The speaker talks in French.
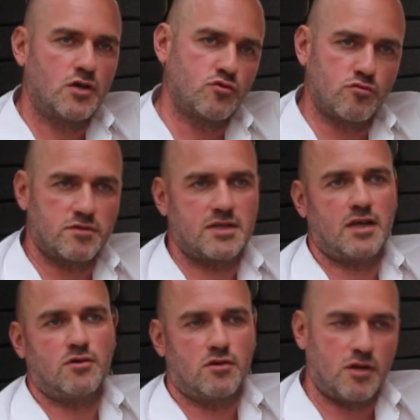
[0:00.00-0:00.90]
je vous
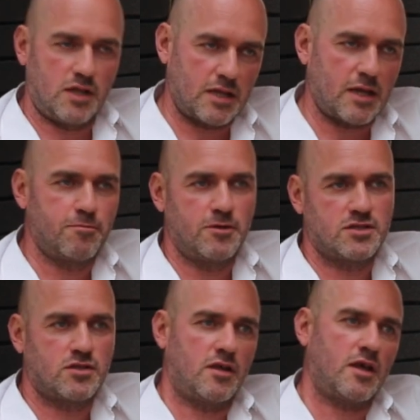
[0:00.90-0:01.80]
conseille de connaître un peu le
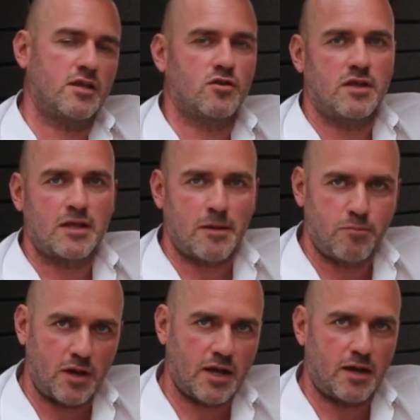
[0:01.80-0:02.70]
dictionnaire et de connaître un
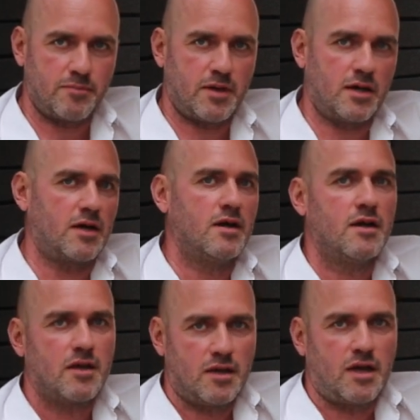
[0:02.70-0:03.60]
peu la grammaire
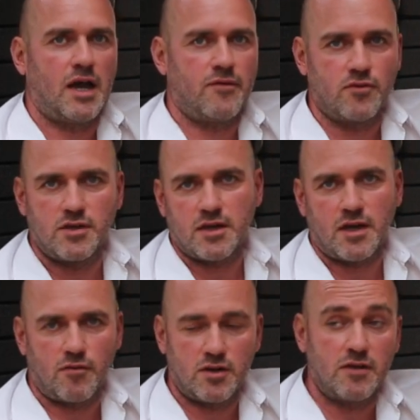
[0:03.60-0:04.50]
avant
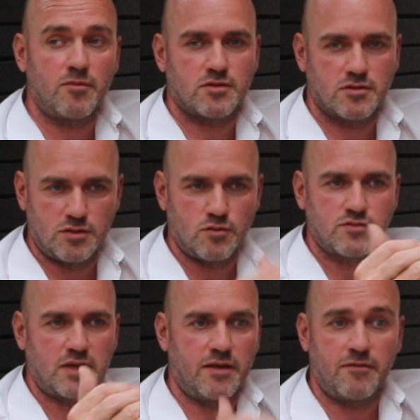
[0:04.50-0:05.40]
d'écrire votre livre, parce que
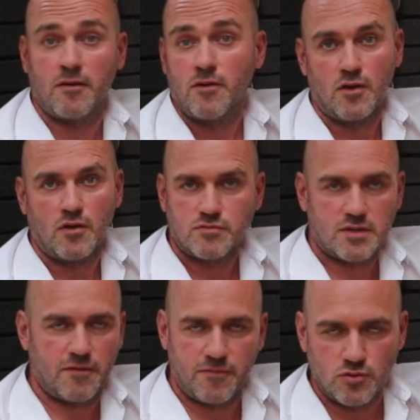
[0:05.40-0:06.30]
sinon vous allez, vous
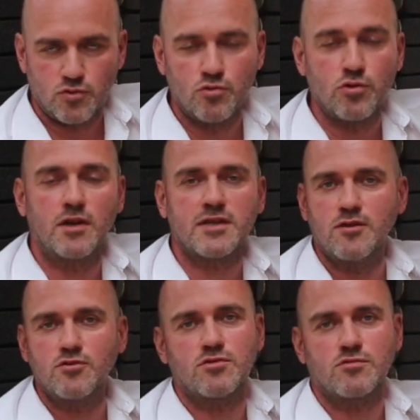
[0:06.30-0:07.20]
allez faire du Google
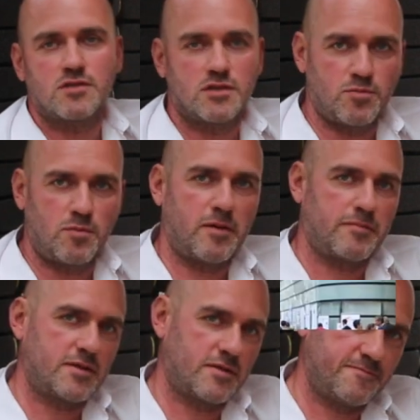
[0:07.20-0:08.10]
Traduction, si je me
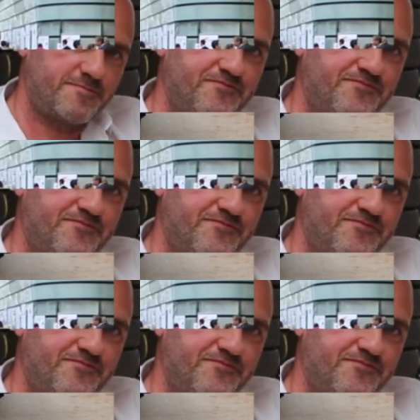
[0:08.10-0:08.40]
permette.